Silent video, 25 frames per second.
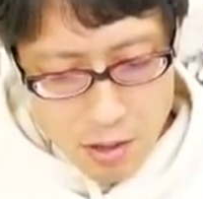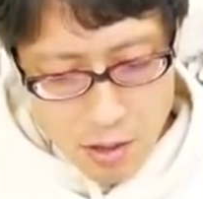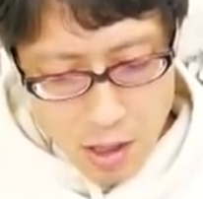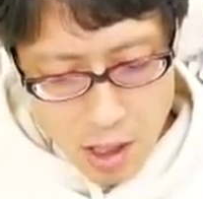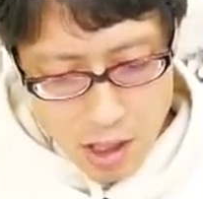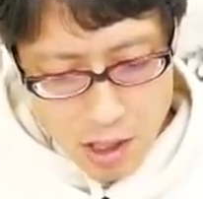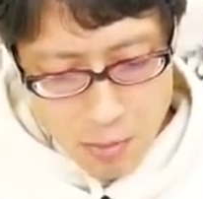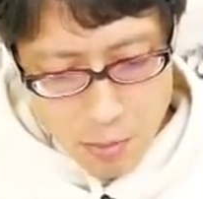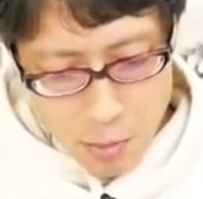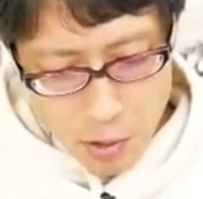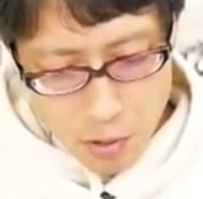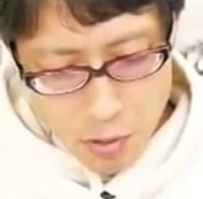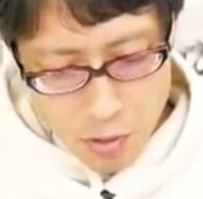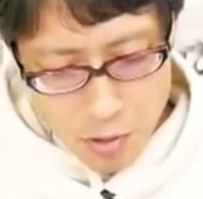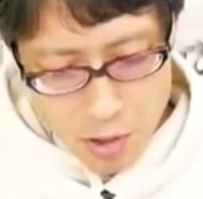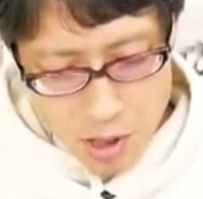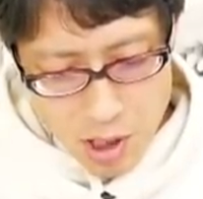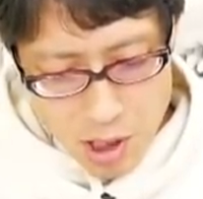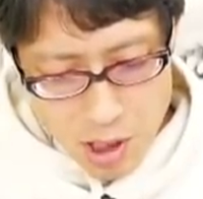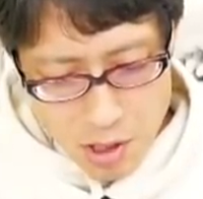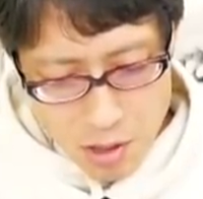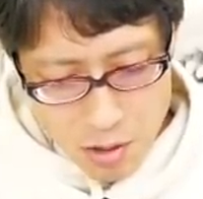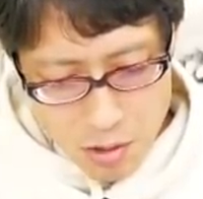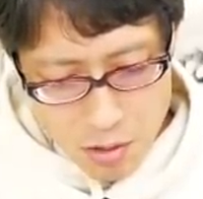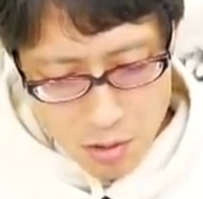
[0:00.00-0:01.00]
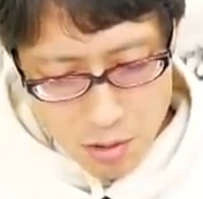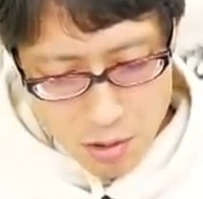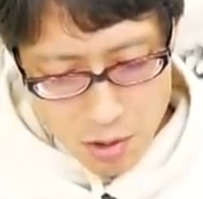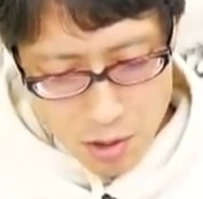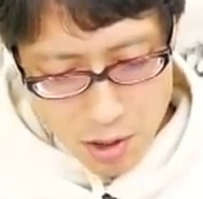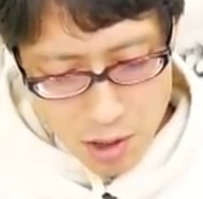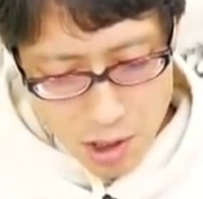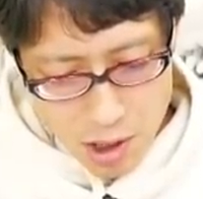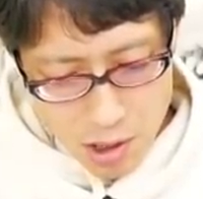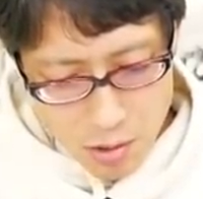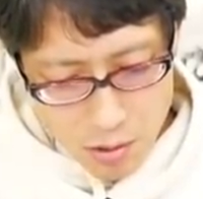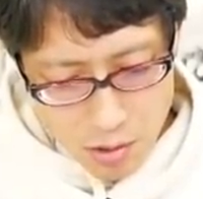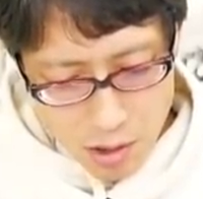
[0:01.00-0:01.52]
学問の自由の
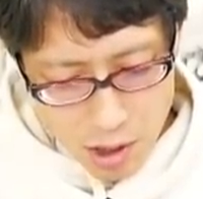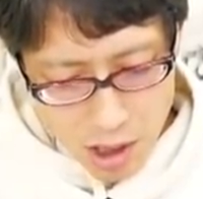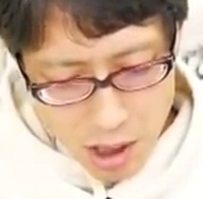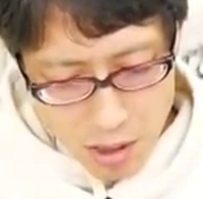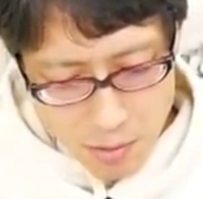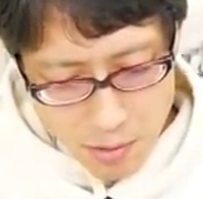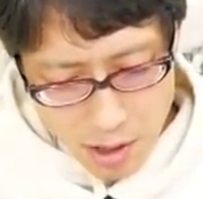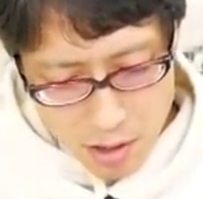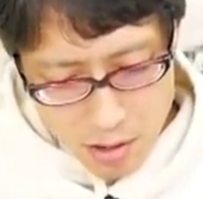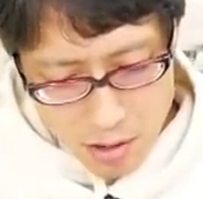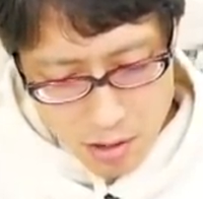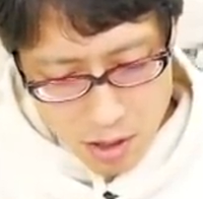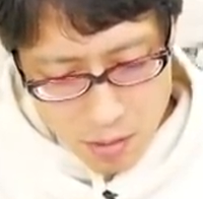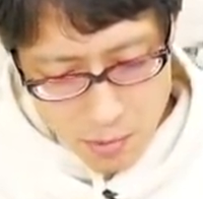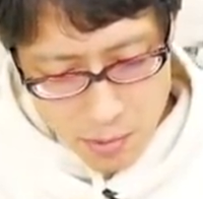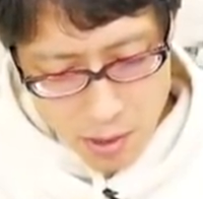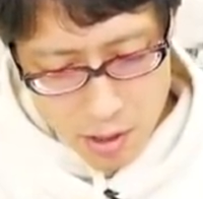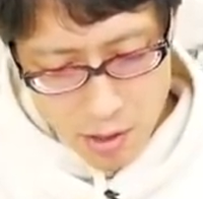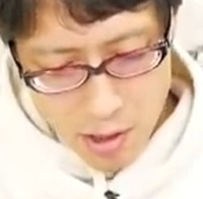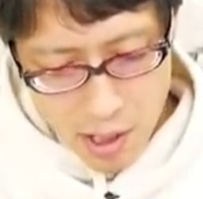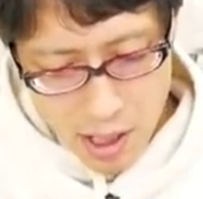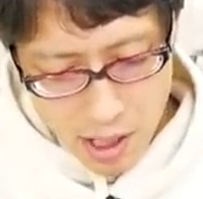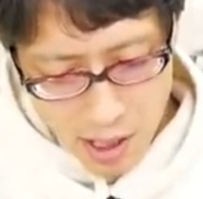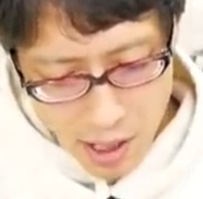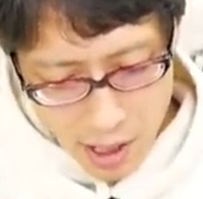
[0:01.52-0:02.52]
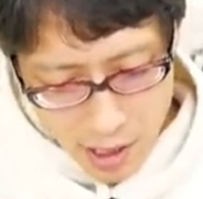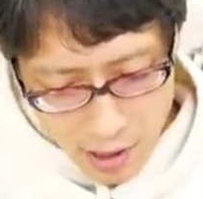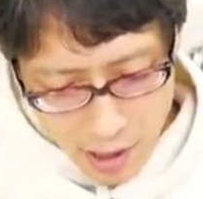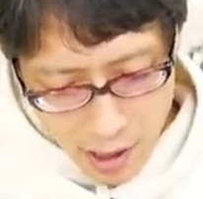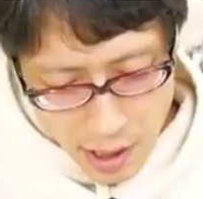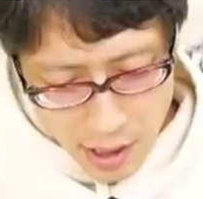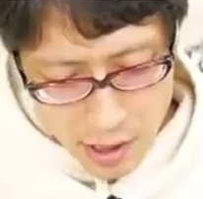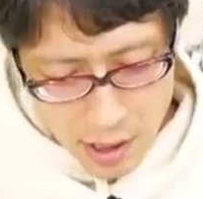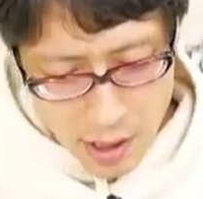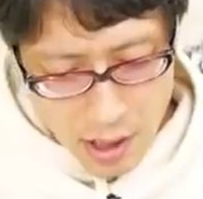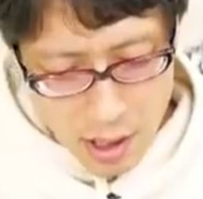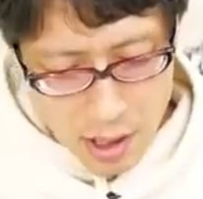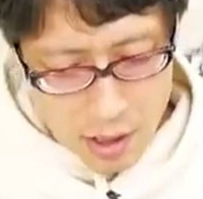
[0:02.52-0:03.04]
制度的枠組みの破壊
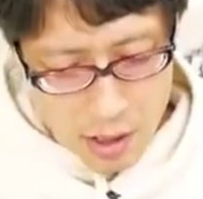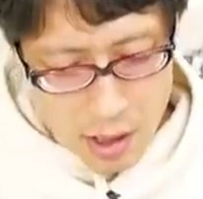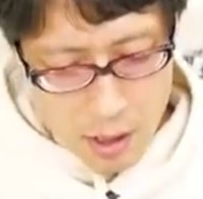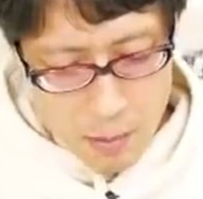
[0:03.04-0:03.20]
であり